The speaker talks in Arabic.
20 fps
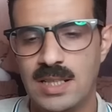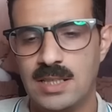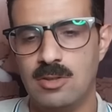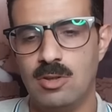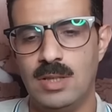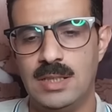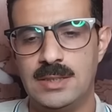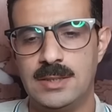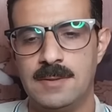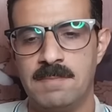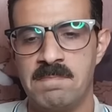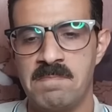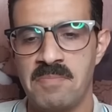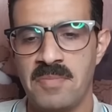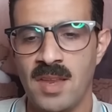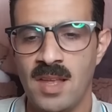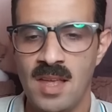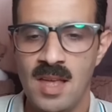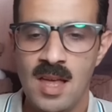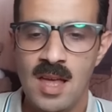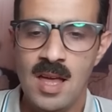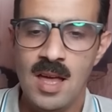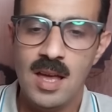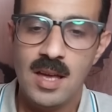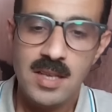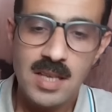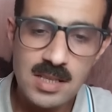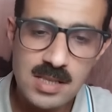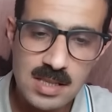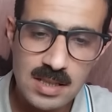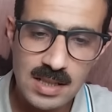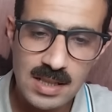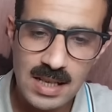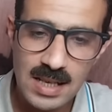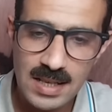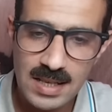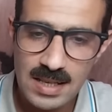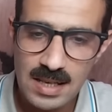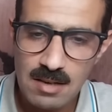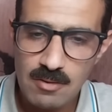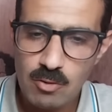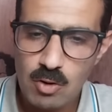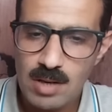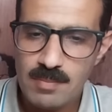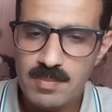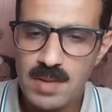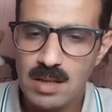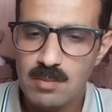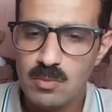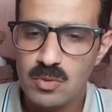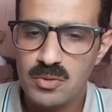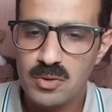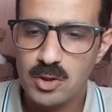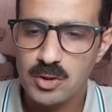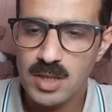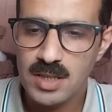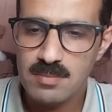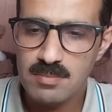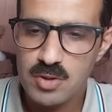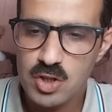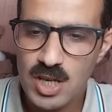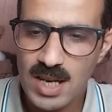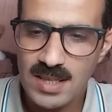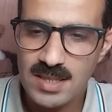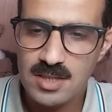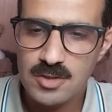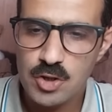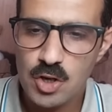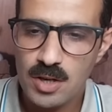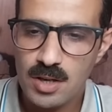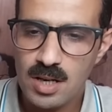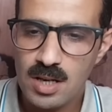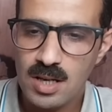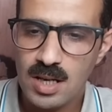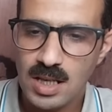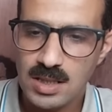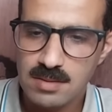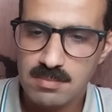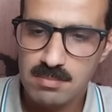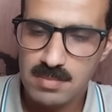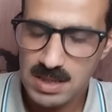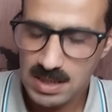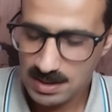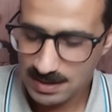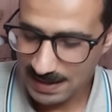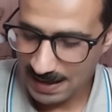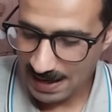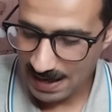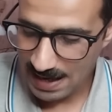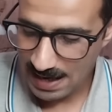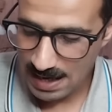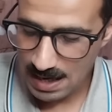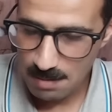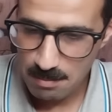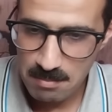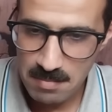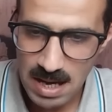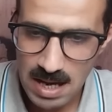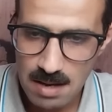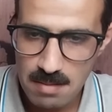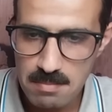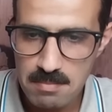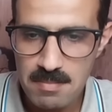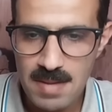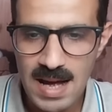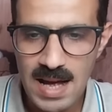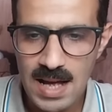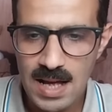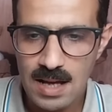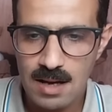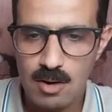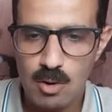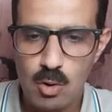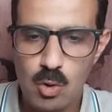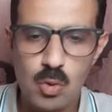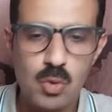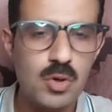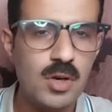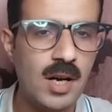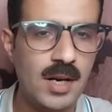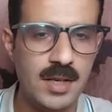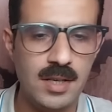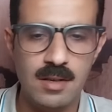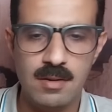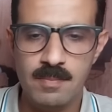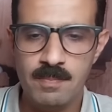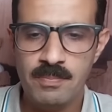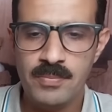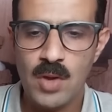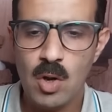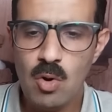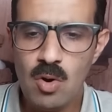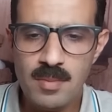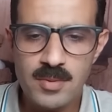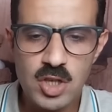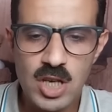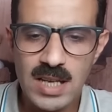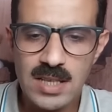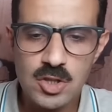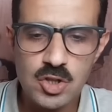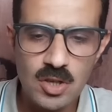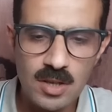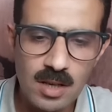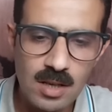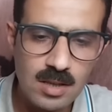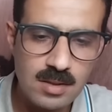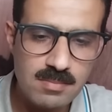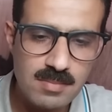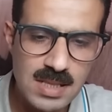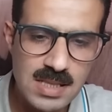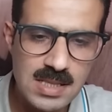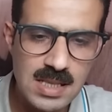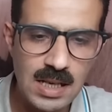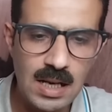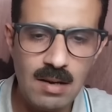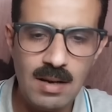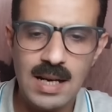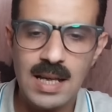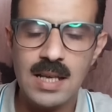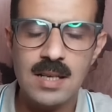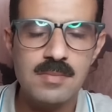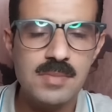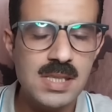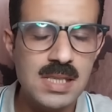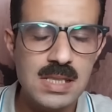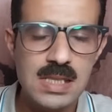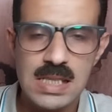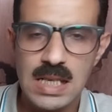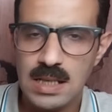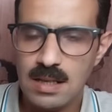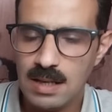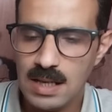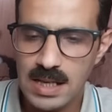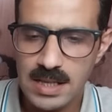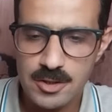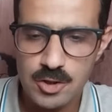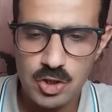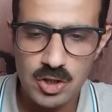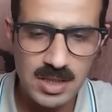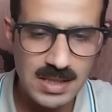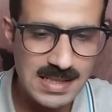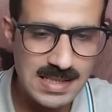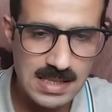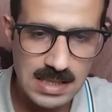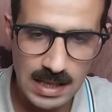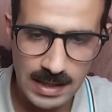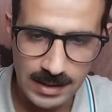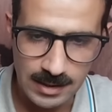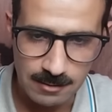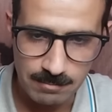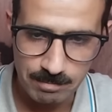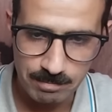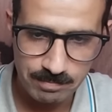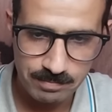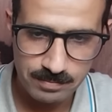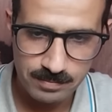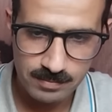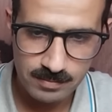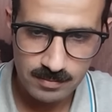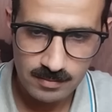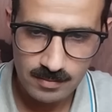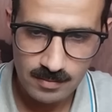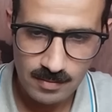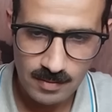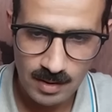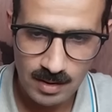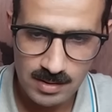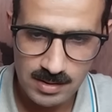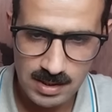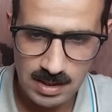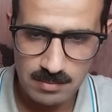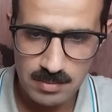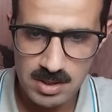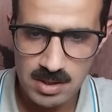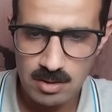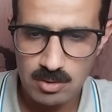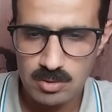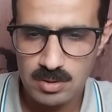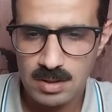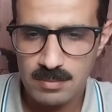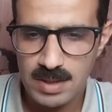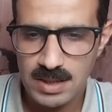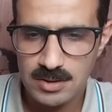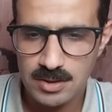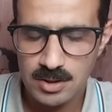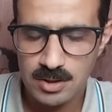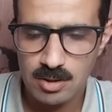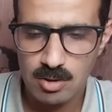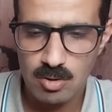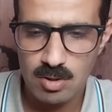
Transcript: دلوقتي يصل الى كييف ويبدا المفاوضات بشان شراكه 100 عام مع اوكرانيا هو مش عايز شراكه 100 سنه ولا 50 سنه ولا 20 سنه زي ما ظهر قدام حضرتك